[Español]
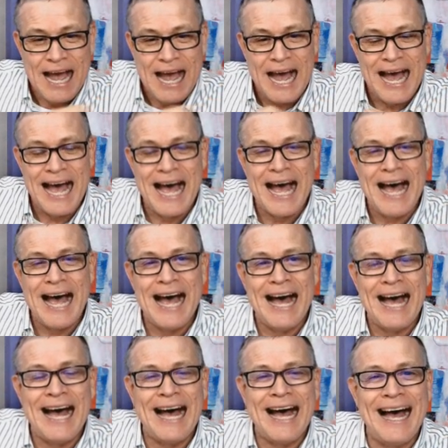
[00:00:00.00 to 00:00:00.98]

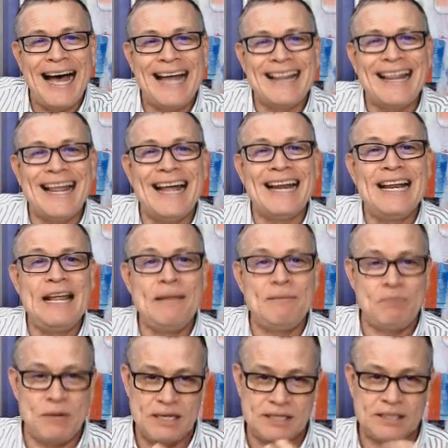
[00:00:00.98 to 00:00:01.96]
a, darle
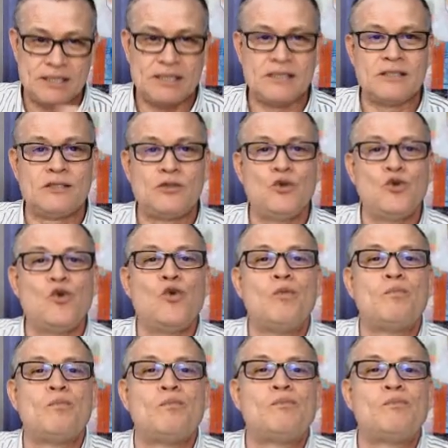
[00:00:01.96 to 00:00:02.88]
pues su